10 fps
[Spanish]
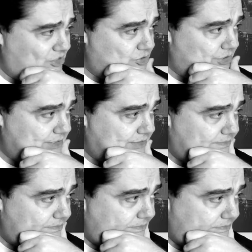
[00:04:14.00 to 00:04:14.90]
Yorick,
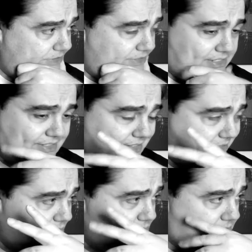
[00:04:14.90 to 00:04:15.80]
el
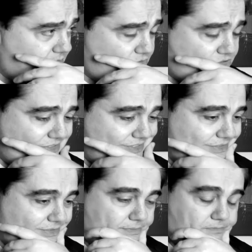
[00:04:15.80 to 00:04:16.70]
enterrador. No sé
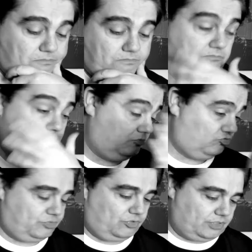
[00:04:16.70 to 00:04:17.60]
si. Bueno,
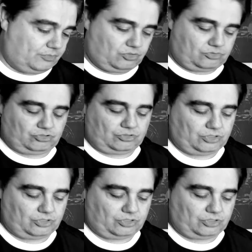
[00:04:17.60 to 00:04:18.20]
supongo que a lo mejor usted no le